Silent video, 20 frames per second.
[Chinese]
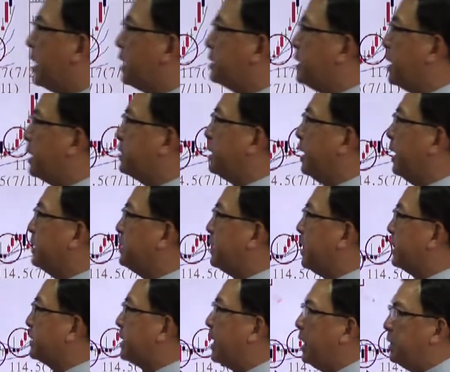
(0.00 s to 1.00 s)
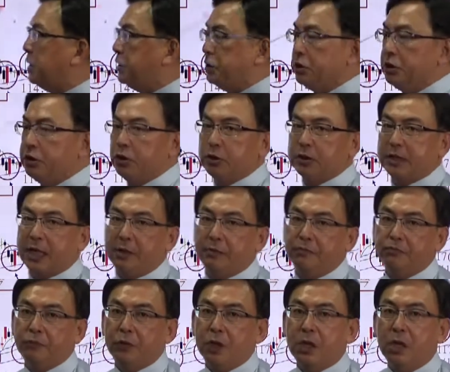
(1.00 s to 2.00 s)
趟加起来价差已经多少？
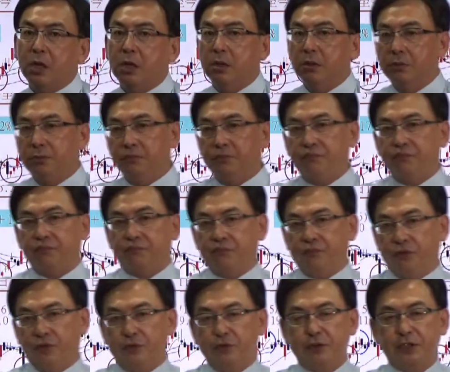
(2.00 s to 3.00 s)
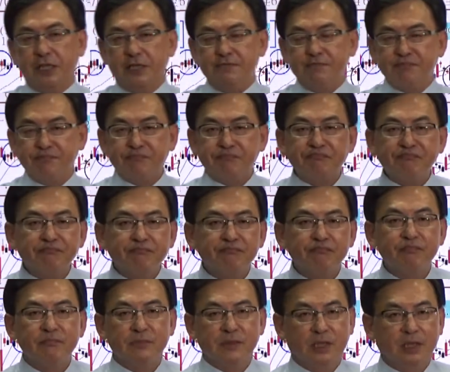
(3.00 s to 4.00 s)
五成，
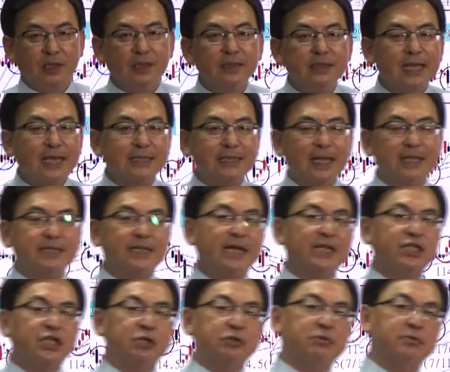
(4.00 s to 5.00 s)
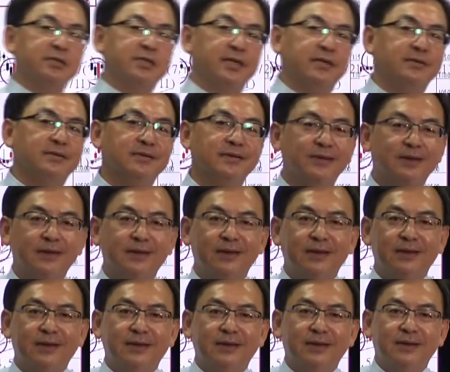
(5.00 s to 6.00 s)
哦，价差将近五成。
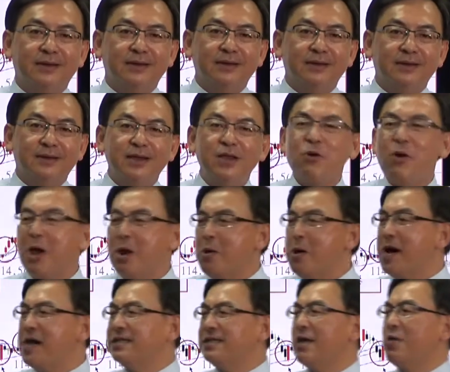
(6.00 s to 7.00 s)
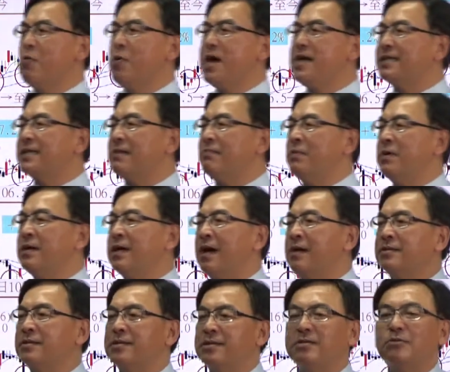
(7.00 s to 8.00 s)
你会发现为什么
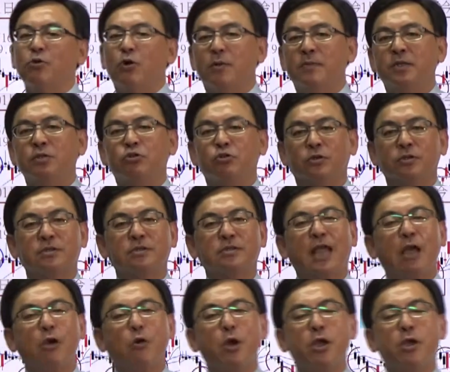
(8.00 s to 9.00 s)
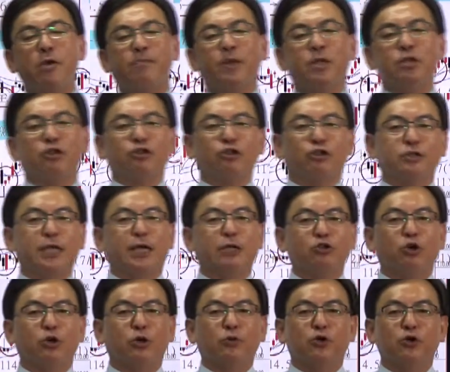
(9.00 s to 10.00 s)
老师我们所带会员朋友所操
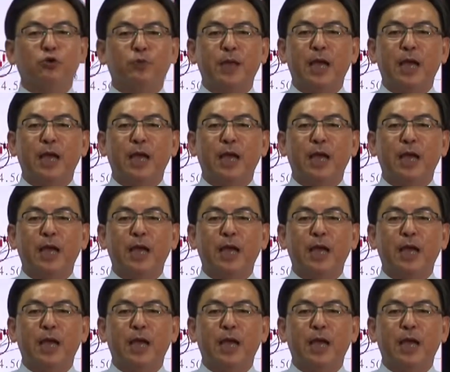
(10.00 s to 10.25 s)
作的股